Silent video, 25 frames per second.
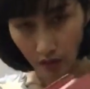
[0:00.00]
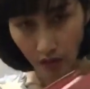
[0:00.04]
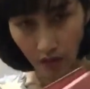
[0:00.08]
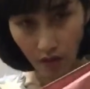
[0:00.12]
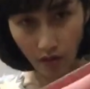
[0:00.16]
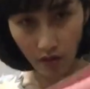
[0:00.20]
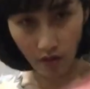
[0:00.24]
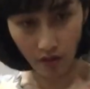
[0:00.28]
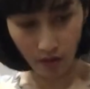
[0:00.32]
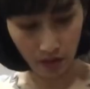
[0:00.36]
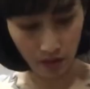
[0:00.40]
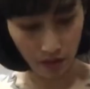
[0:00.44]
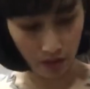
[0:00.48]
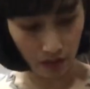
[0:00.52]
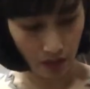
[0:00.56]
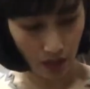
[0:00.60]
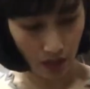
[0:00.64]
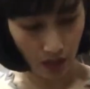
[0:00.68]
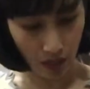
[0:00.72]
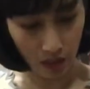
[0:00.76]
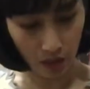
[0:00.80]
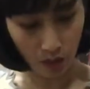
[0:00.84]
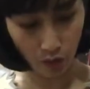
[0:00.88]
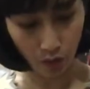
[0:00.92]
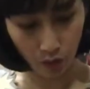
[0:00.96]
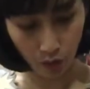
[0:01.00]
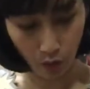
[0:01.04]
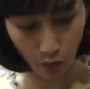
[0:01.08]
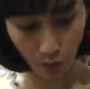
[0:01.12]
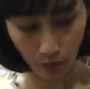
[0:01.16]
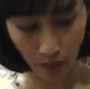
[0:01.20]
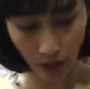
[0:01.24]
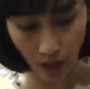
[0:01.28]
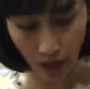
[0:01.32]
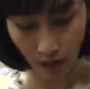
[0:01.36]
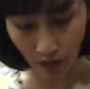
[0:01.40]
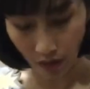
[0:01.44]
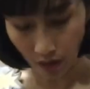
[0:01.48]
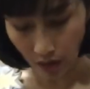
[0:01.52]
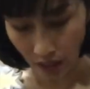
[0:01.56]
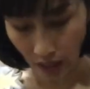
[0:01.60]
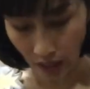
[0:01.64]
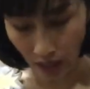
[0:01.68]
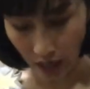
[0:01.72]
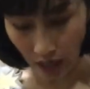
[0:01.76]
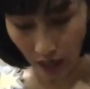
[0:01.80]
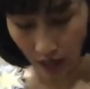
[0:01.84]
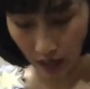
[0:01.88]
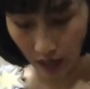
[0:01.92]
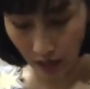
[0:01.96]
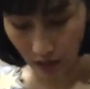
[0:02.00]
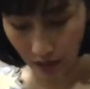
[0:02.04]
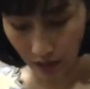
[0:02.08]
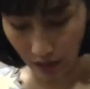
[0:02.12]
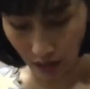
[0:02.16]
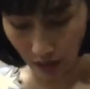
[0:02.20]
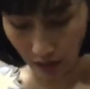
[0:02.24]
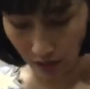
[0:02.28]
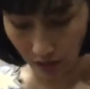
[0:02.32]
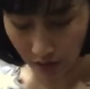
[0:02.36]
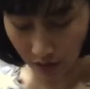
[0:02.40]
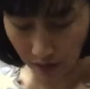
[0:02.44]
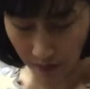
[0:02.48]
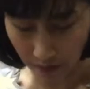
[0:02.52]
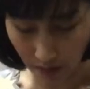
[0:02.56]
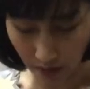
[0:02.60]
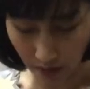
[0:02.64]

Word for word: ก็ให้ดูถุงผ้าก่อนนะคะเดี๋ยวเราจะ